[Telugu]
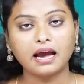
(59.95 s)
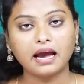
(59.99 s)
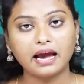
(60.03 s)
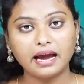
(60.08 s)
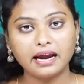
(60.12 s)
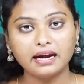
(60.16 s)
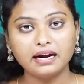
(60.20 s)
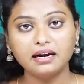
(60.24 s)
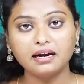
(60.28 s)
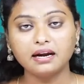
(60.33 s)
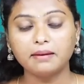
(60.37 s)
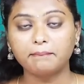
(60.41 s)

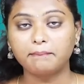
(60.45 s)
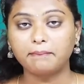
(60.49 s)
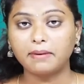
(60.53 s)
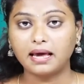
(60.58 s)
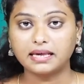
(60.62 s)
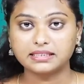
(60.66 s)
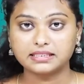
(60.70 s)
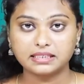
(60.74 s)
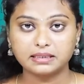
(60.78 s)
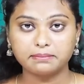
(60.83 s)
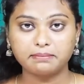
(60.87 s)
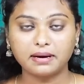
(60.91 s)
అండ్
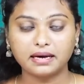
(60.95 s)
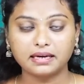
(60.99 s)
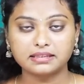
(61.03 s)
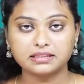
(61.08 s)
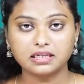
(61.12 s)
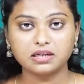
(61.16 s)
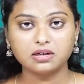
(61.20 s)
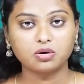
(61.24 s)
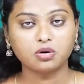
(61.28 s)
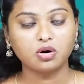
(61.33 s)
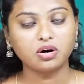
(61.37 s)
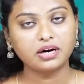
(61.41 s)
ప్లాస్టిక్ బ్యాగ్స్
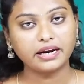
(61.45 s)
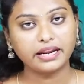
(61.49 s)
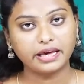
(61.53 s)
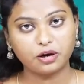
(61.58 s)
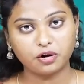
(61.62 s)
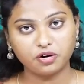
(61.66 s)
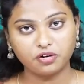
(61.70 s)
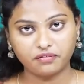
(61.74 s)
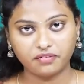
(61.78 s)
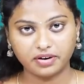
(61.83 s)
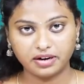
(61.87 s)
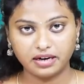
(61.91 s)
ఆర్ నాట్ ఎకో
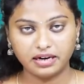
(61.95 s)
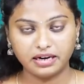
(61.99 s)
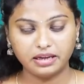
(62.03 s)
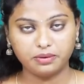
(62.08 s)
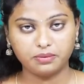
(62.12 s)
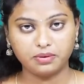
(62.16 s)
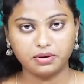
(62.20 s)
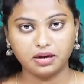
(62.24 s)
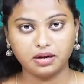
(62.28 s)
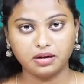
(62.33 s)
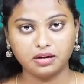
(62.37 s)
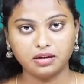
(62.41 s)
ఫ్రెండ్లీ
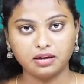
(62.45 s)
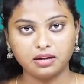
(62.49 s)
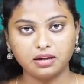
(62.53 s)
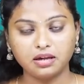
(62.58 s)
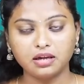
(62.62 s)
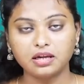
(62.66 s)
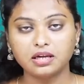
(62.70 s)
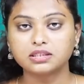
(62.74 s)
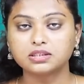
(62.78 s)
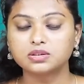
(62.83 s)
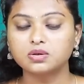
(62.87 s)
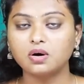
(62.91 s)
కూడా
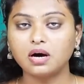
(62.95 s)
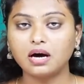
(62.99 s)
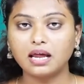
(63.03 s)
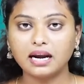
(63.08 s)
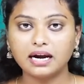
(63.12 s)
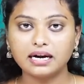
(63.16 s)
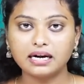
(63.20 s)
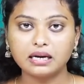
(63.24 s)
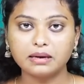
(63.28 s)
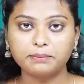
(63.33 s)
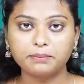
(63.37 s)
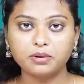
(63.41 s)
సో
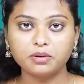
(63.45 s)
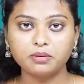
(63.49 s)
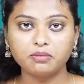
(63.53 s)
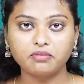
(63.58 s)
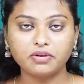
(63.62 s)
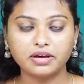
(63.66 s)
అలాంటప్పుడు వీ